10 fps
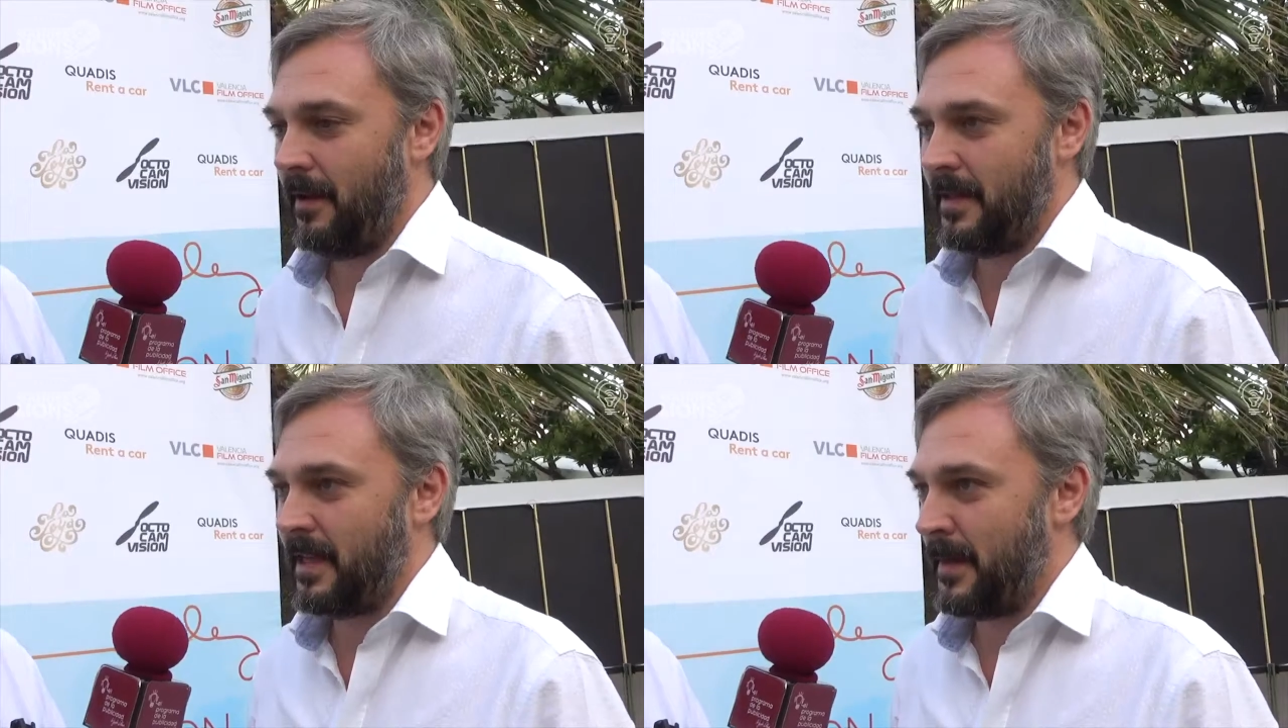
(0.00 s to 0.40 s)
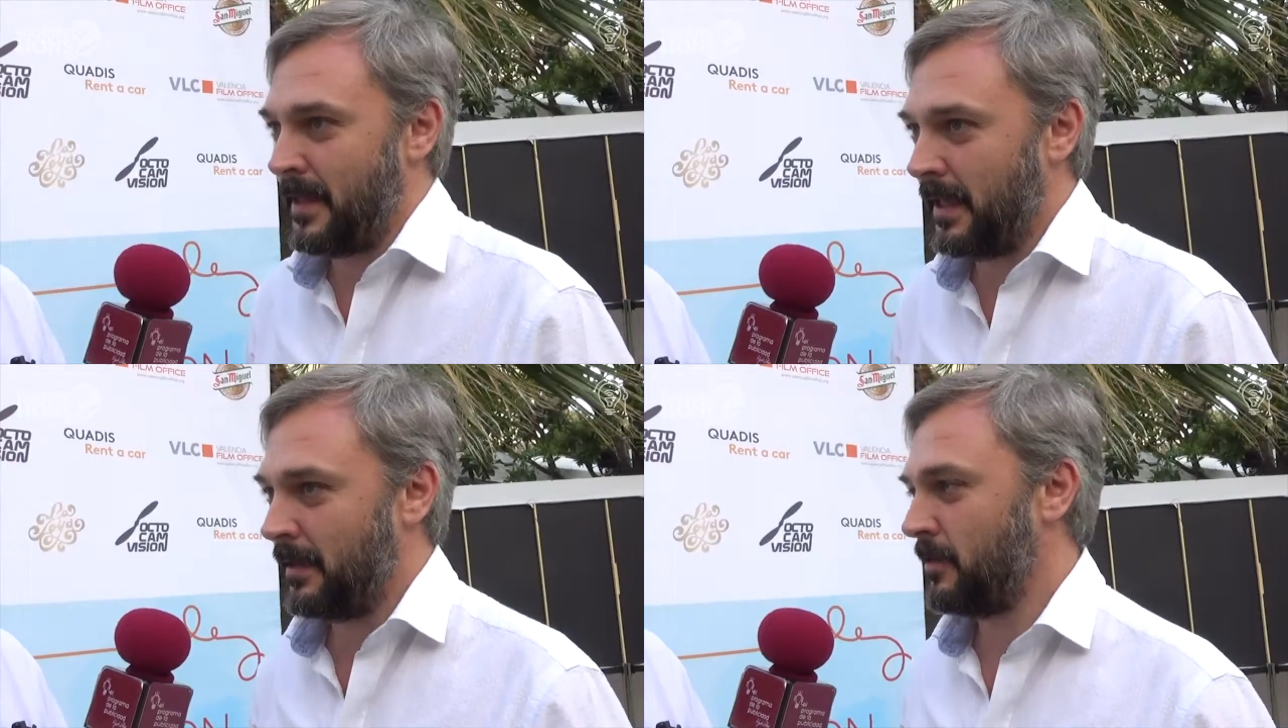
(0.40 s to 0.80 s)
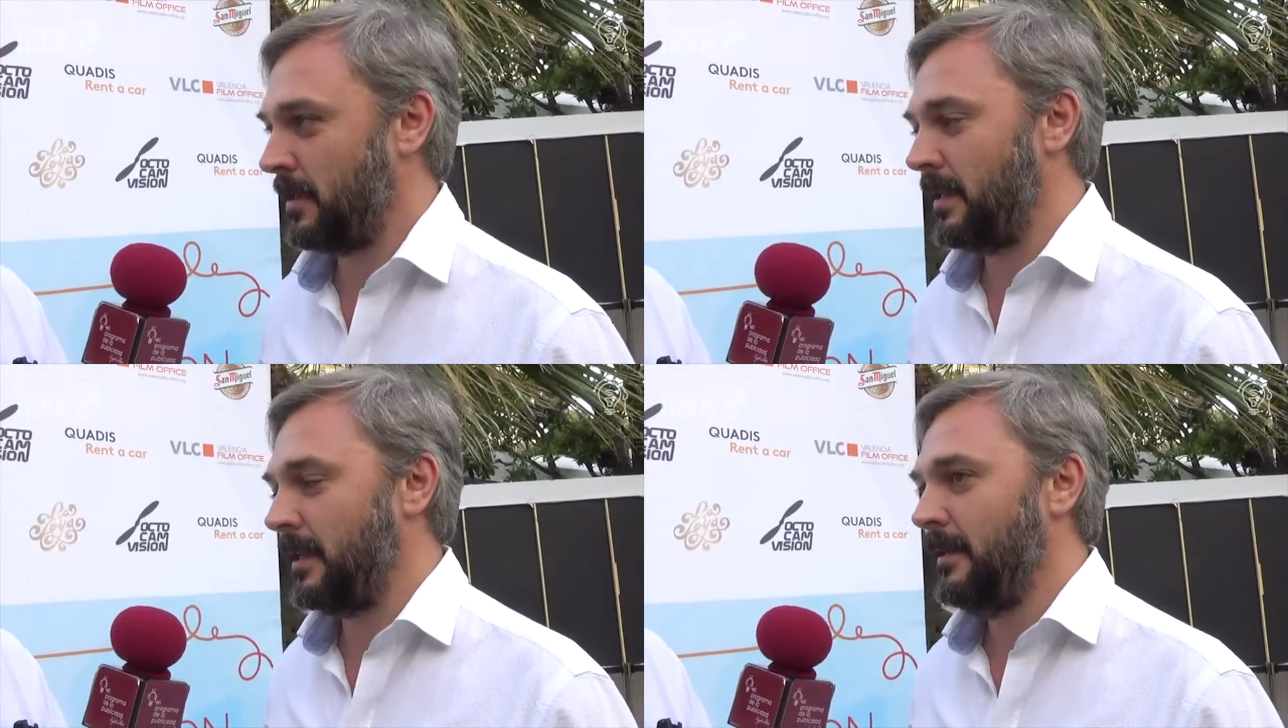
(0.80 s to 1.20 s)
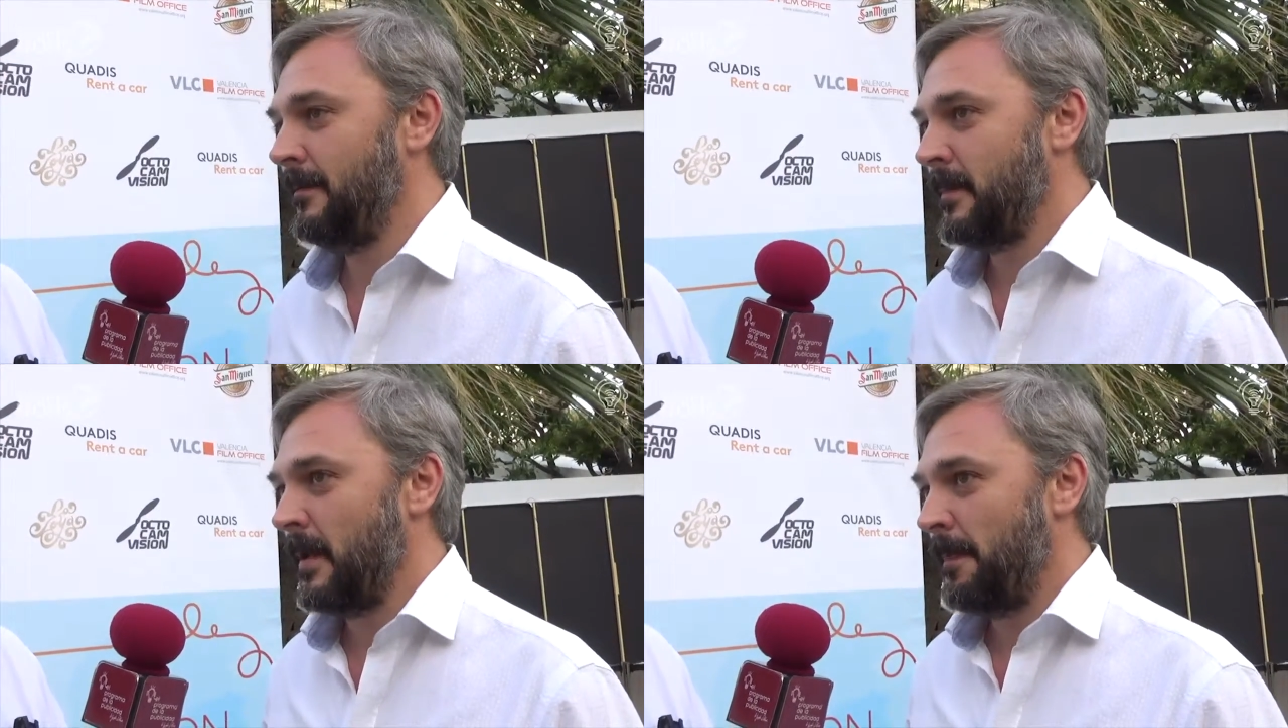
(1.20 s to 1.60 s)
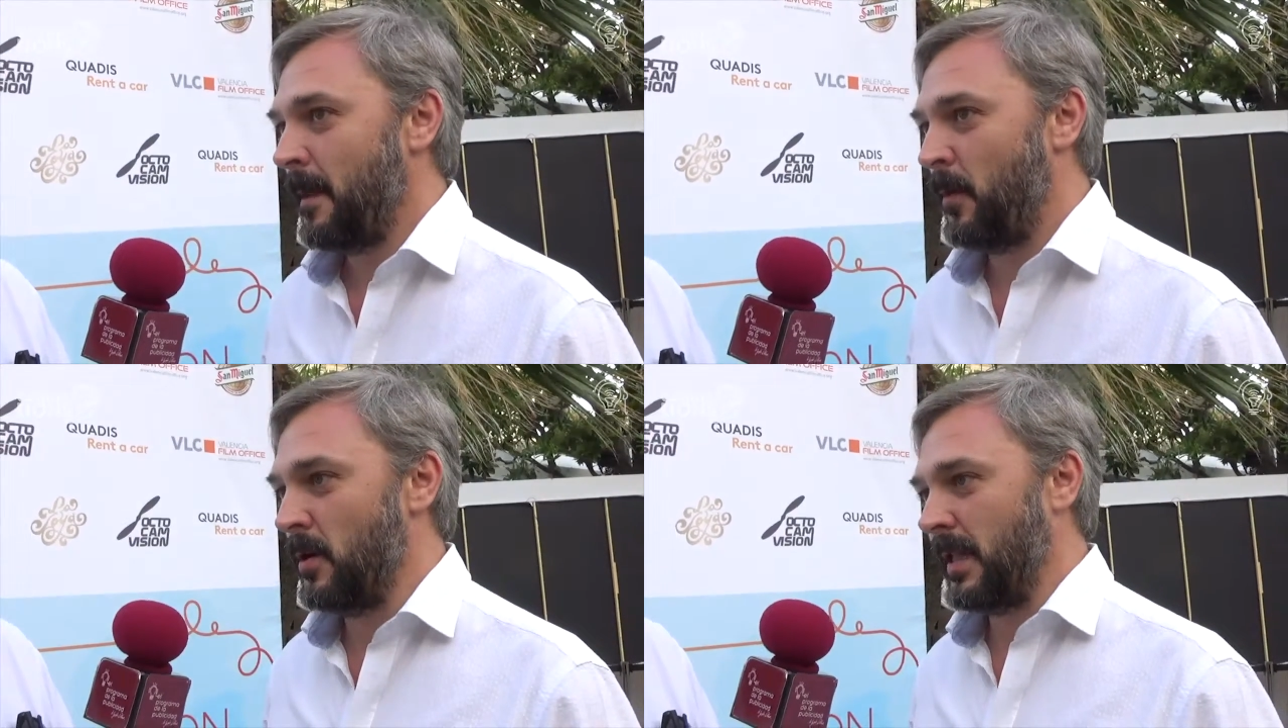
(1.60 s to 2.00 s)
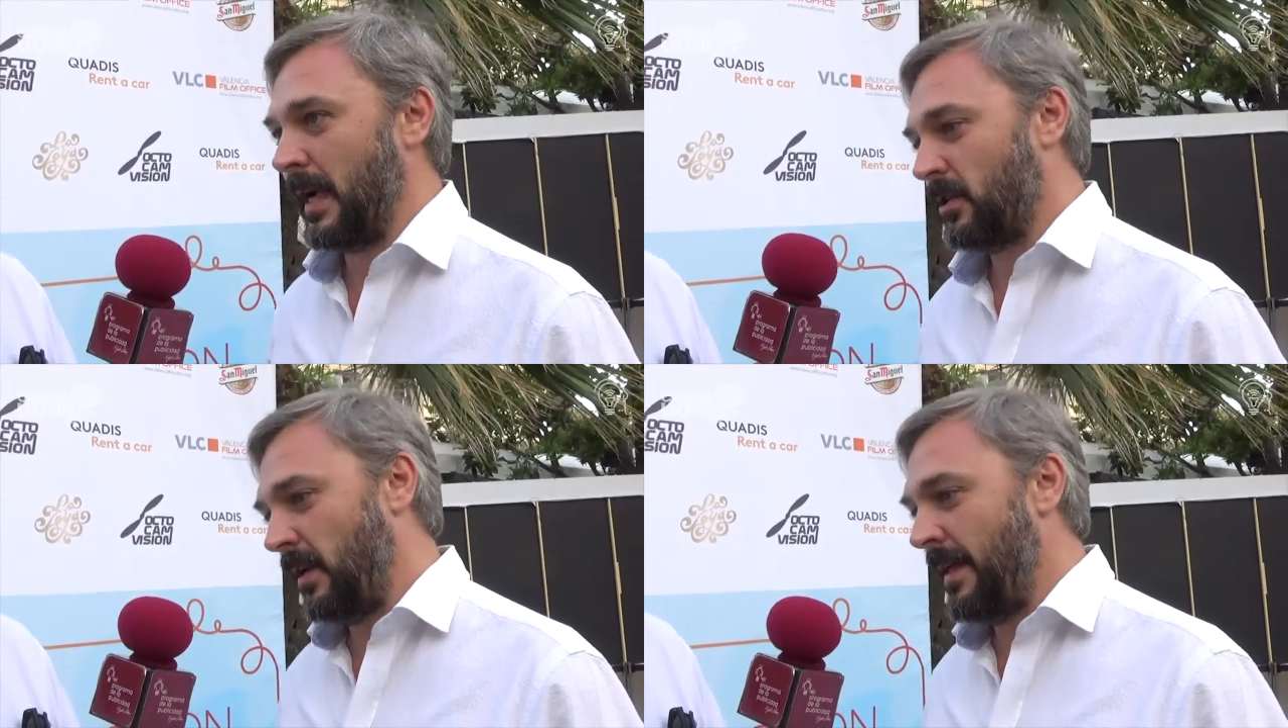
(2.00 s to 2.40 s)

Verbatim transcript: discapacitados, etcétera pero en este caso la